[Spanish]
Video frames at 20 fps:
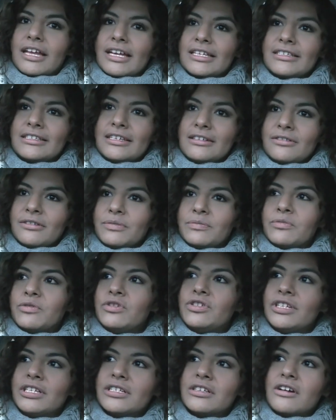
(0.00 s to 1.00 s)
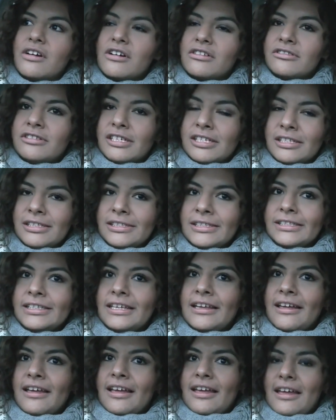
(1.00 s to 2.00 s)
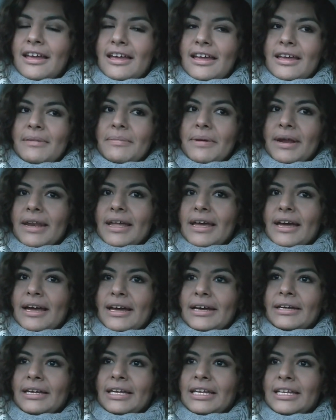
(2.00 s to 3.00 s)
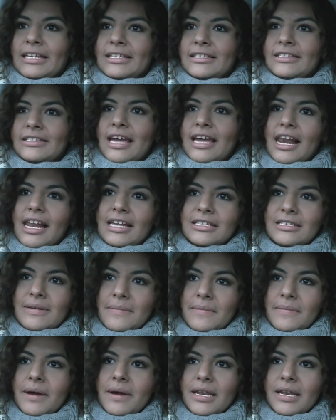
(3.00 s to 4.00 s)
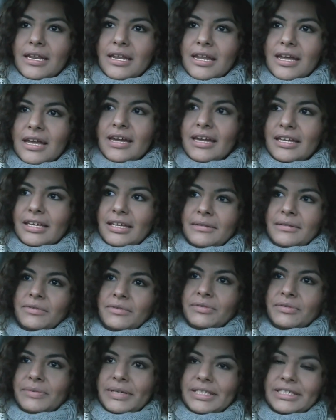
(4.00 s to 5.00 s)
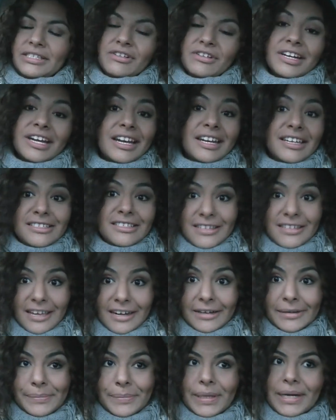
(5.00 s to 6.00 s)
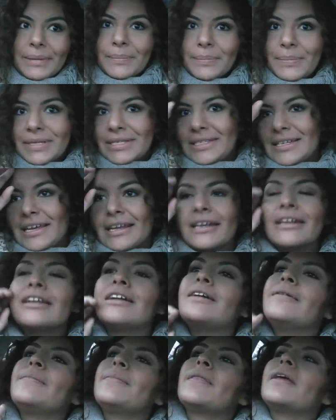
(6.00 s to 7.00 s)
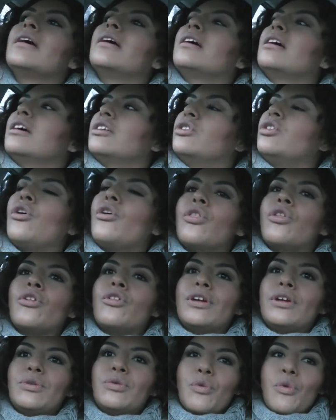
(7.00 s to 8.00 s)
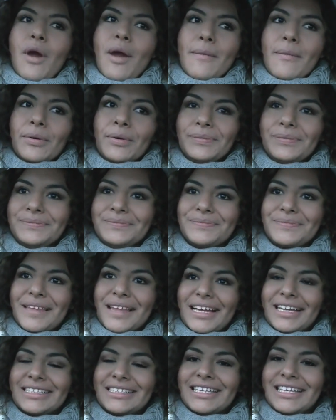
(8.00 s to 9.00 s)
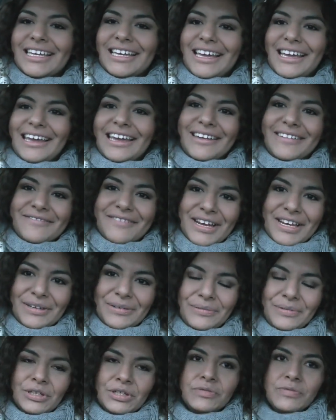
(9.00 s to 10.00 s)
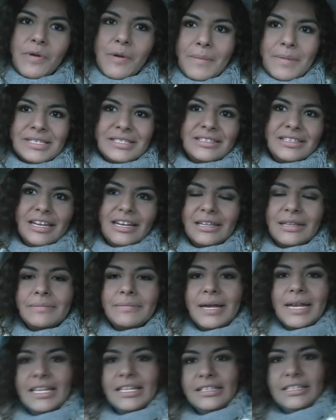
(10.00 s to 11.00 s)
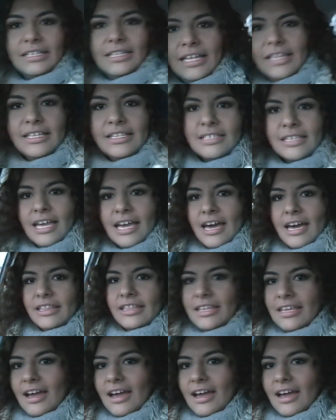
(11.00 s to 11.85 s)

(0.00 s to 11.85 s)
que hacer hoy. Muchas cosas para iniciar la semana y volverse a organizar para empezar todo de nuevo. Así que, bueno, los veo más tarde. Valentina dice adiós.